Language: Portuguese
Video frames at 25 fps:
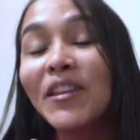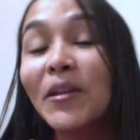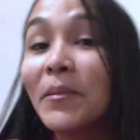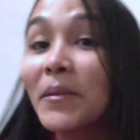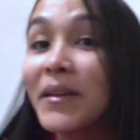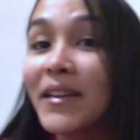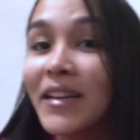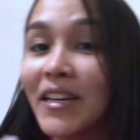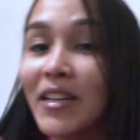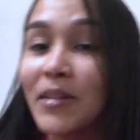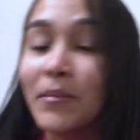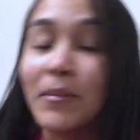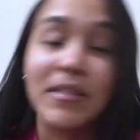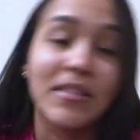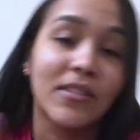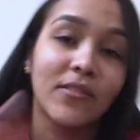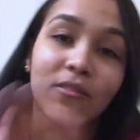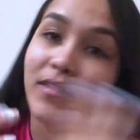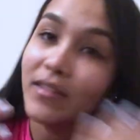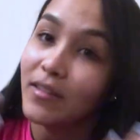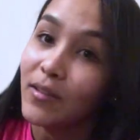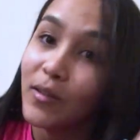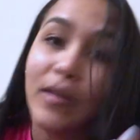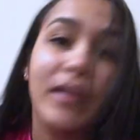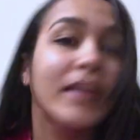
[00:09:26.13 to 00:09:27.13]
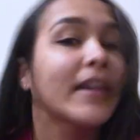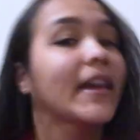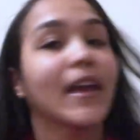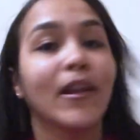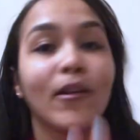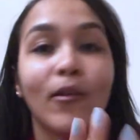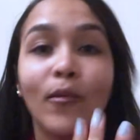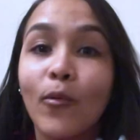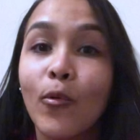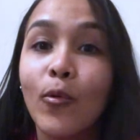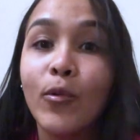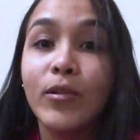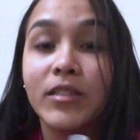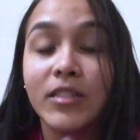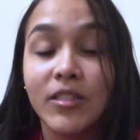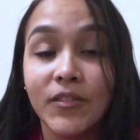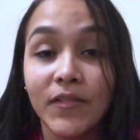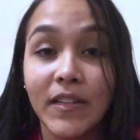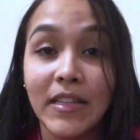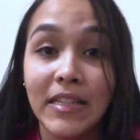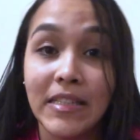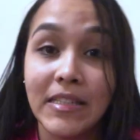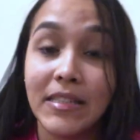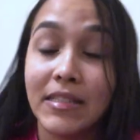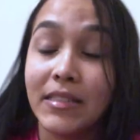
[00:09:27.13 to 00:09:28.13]
Tô brincando, mas eu que eram coisas
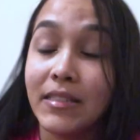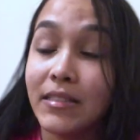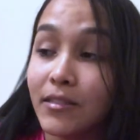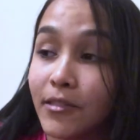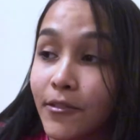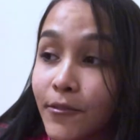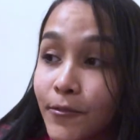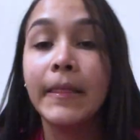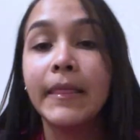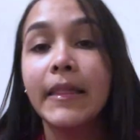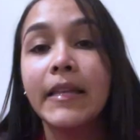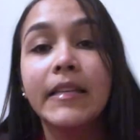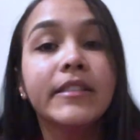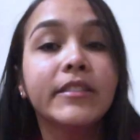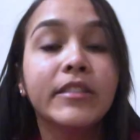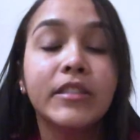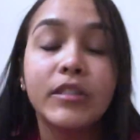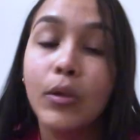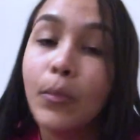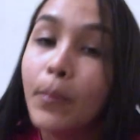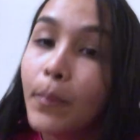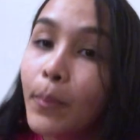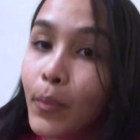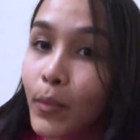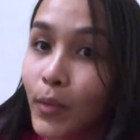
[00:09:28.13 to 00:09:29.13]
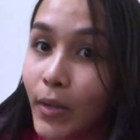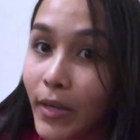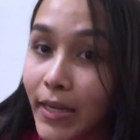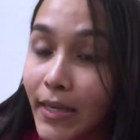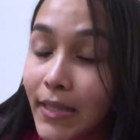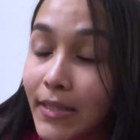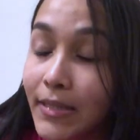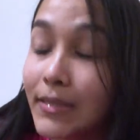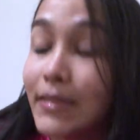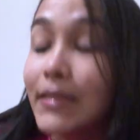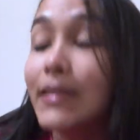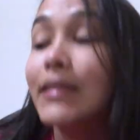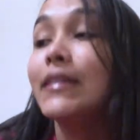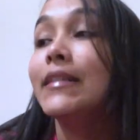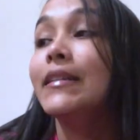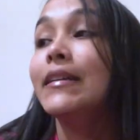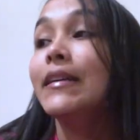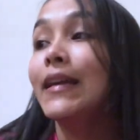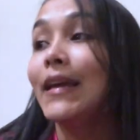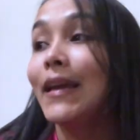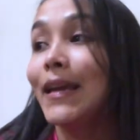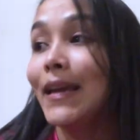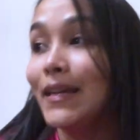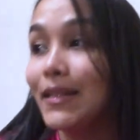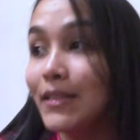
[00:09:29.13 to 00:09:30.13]
felizes, então decidi não pôr ele.
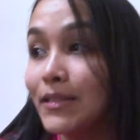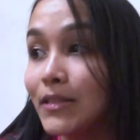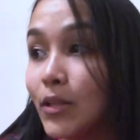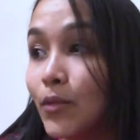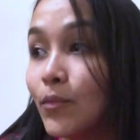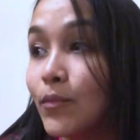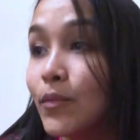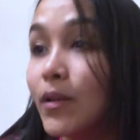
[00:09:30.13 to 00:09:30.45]
Então,